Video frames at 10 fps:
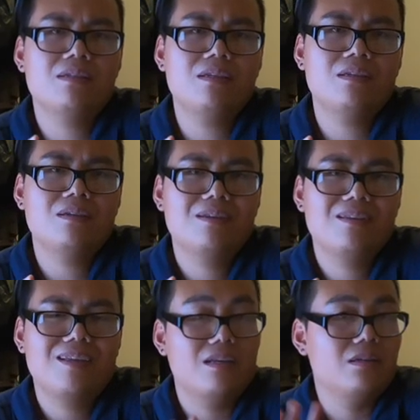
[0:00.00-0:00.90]
sich
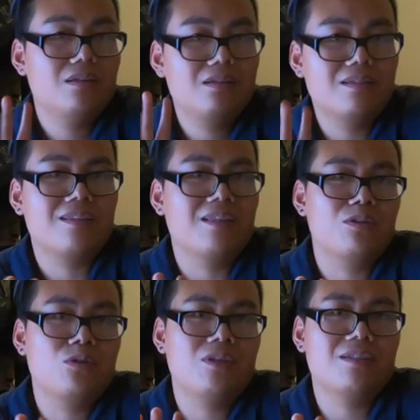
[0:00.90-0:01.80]
das geht
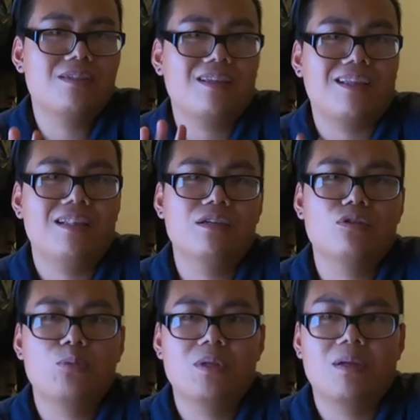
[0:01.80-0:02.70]
natürlich jetzt nicht an alle
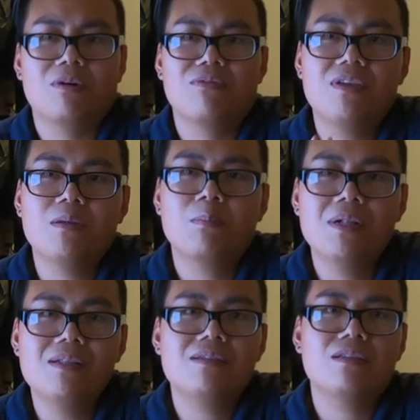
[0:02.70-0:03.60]
jungen Spieler, aber viele
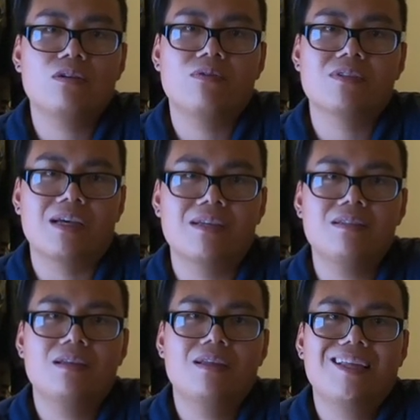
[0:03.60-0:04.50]
bilden sich darauf was ein,
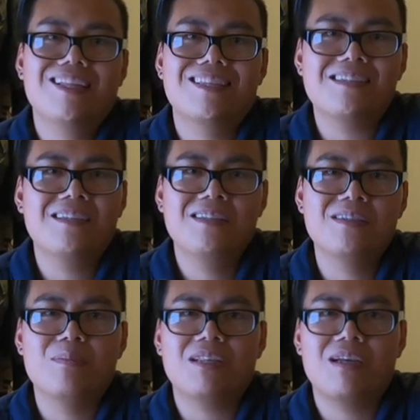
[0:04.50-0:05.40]
dass sie
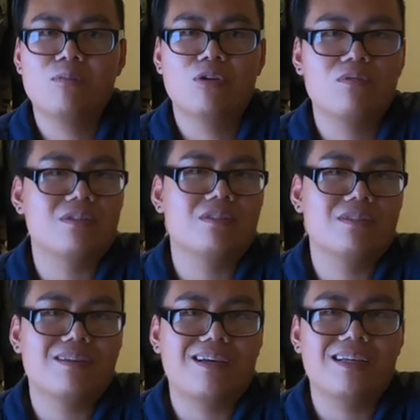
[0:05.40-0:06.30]
diese Macht haben, irgendwas
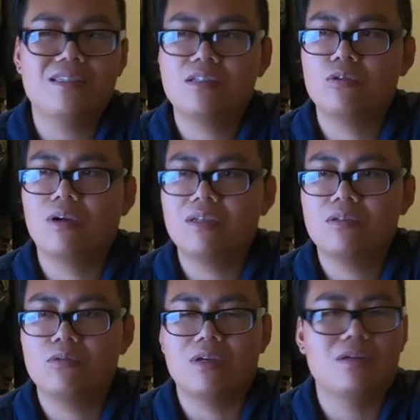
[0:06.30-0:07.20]

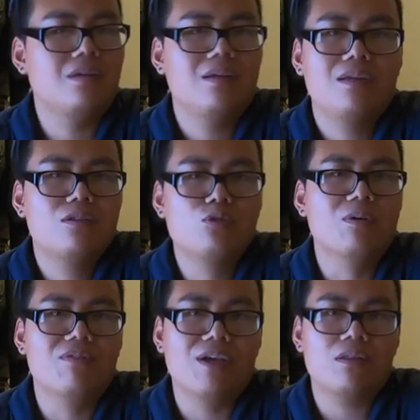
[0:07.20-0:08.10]
einzureichen oder zu
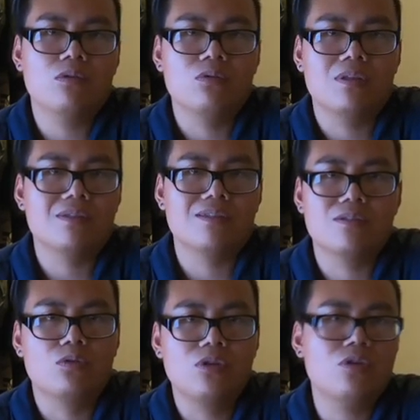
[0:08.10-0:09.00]
bewerten und dass
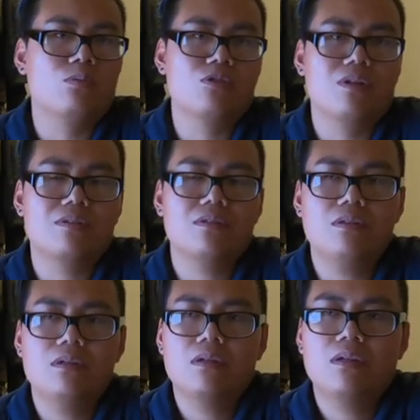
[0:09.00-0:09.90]
es durchkommen zu lassen.
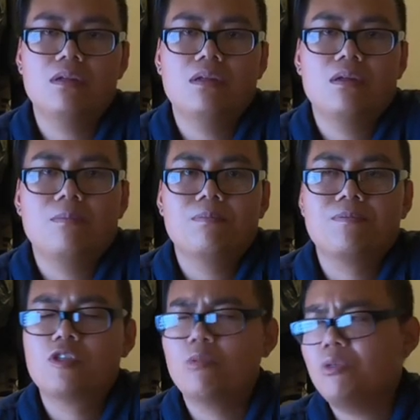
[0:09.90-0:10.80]

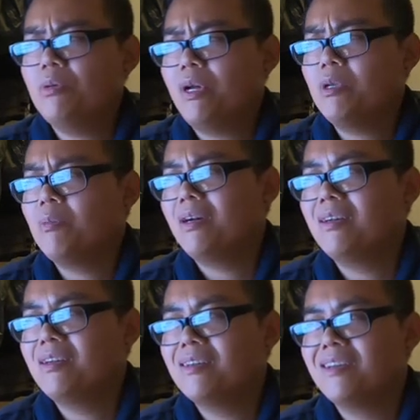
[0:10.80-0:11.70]
Zum Beispiel habe ich
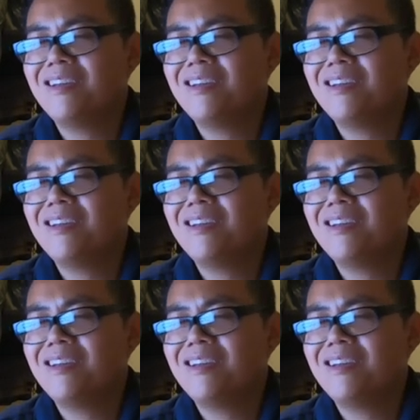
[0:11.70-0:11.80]
mal